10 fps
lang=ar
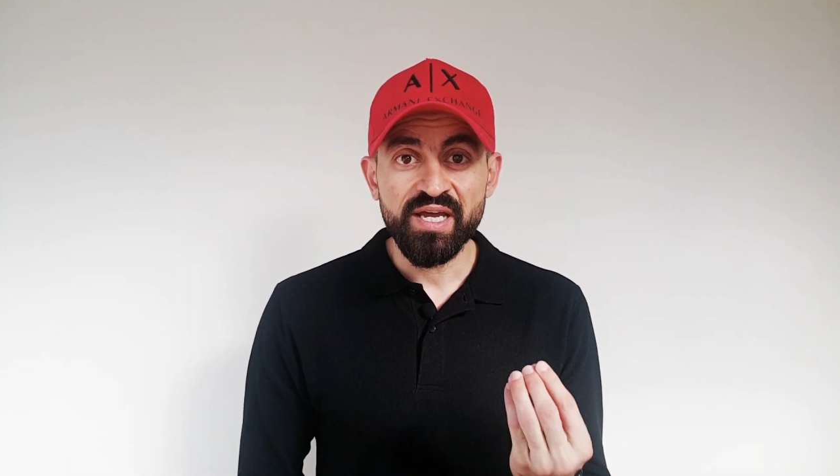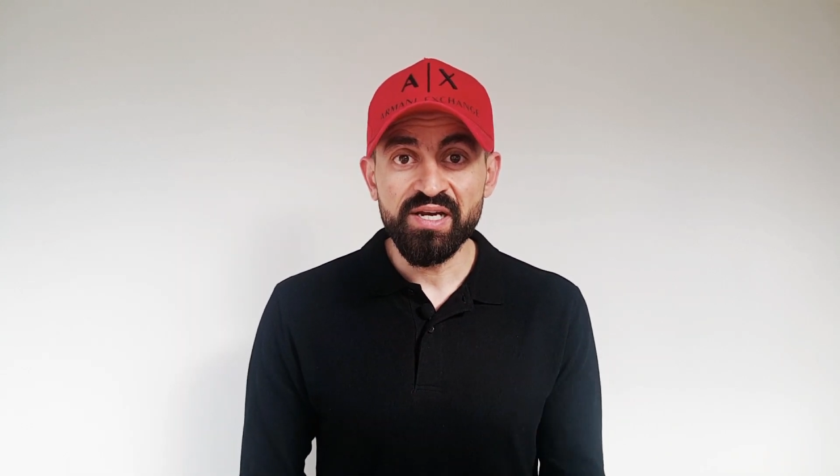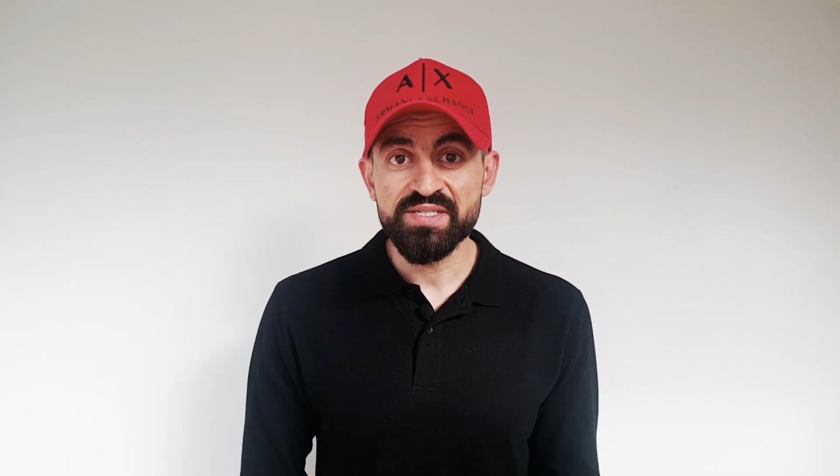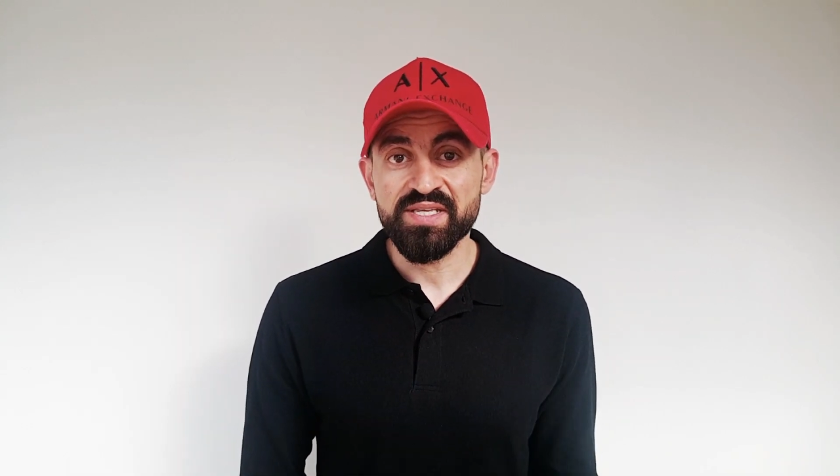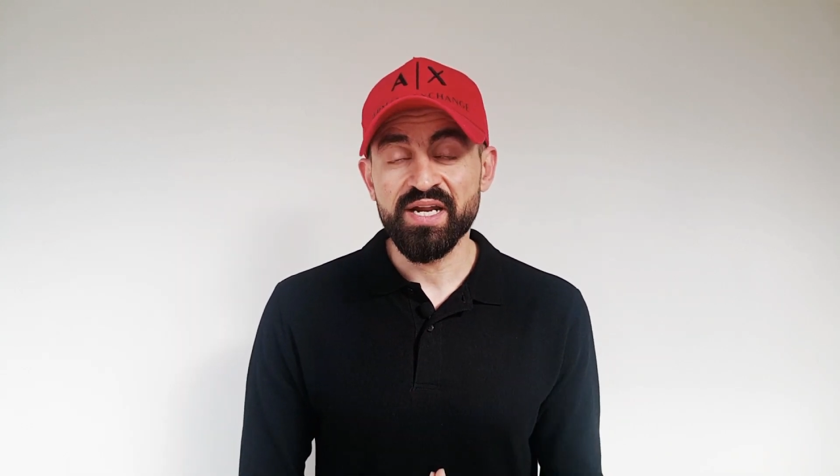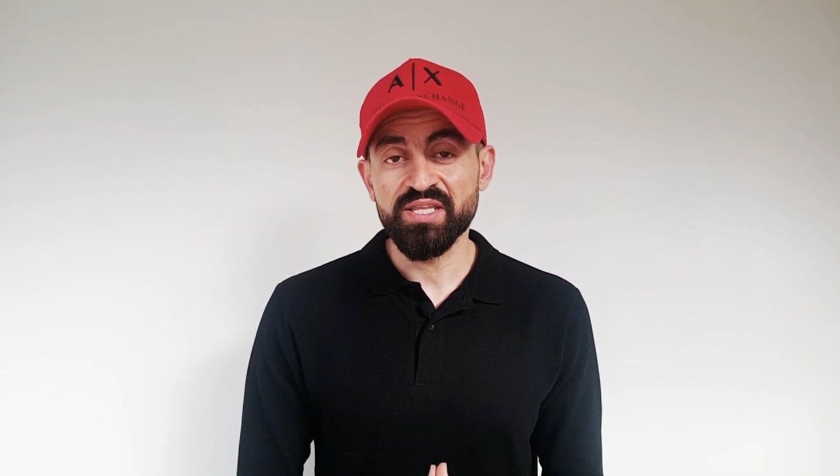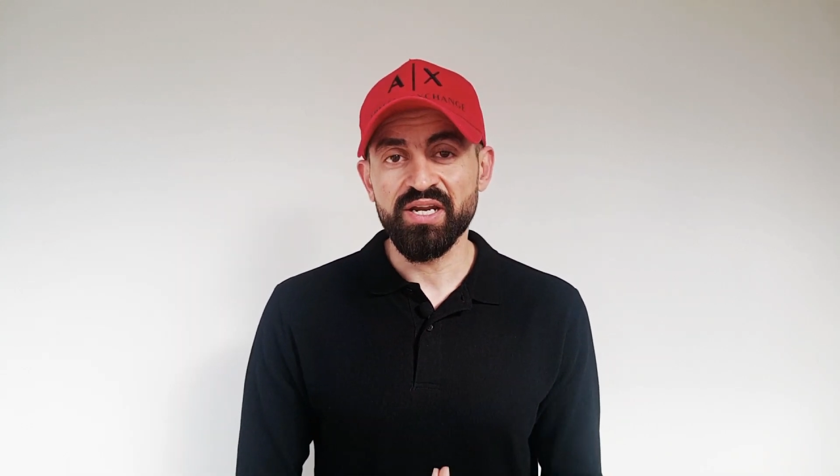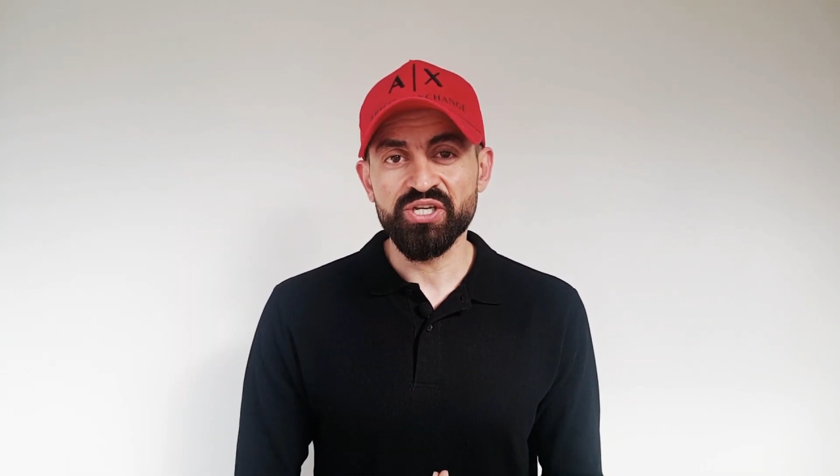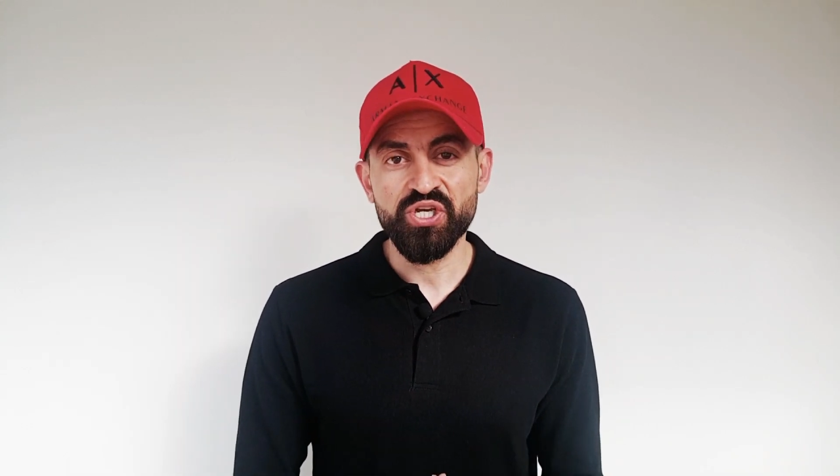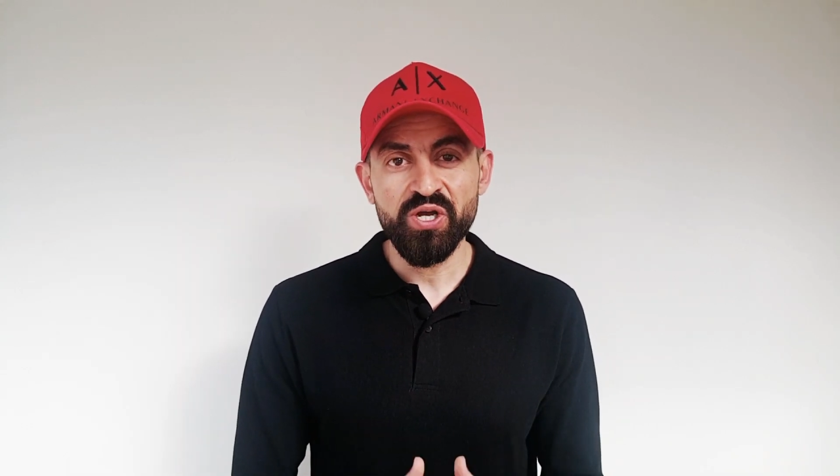تخلص
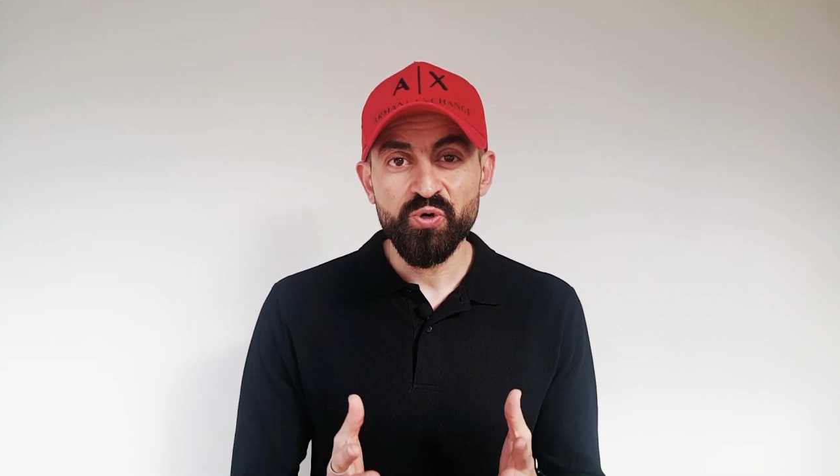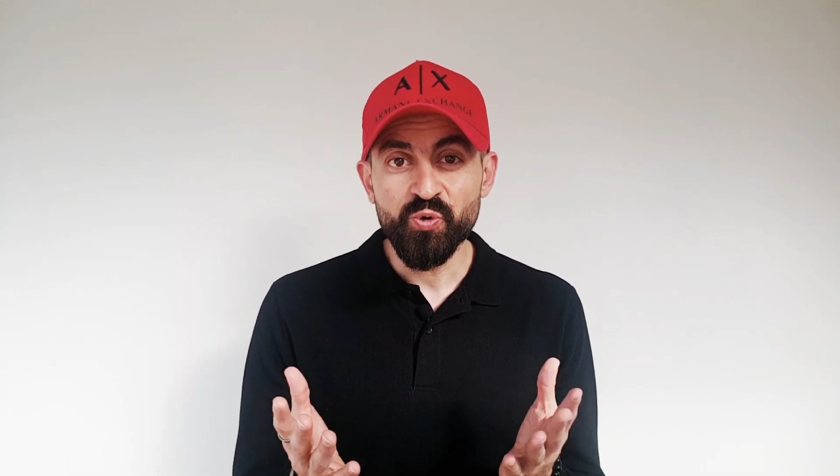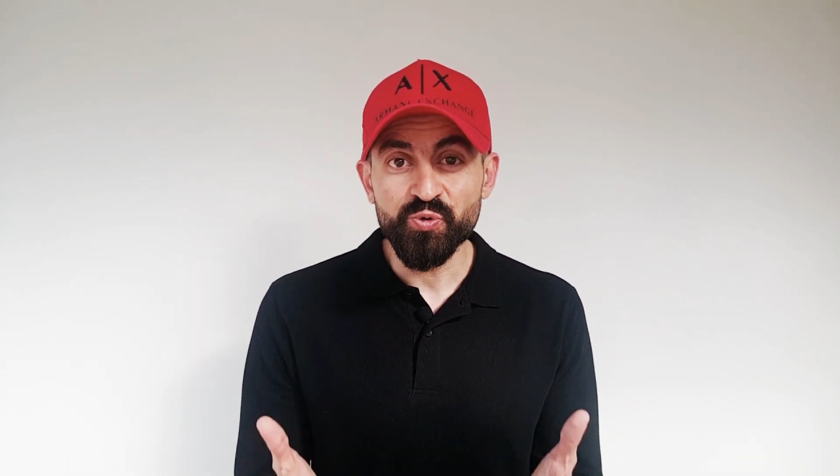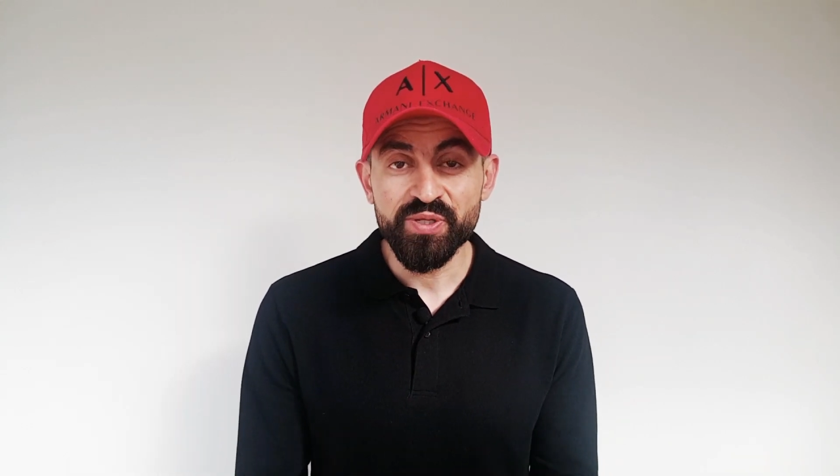صلاة العشاء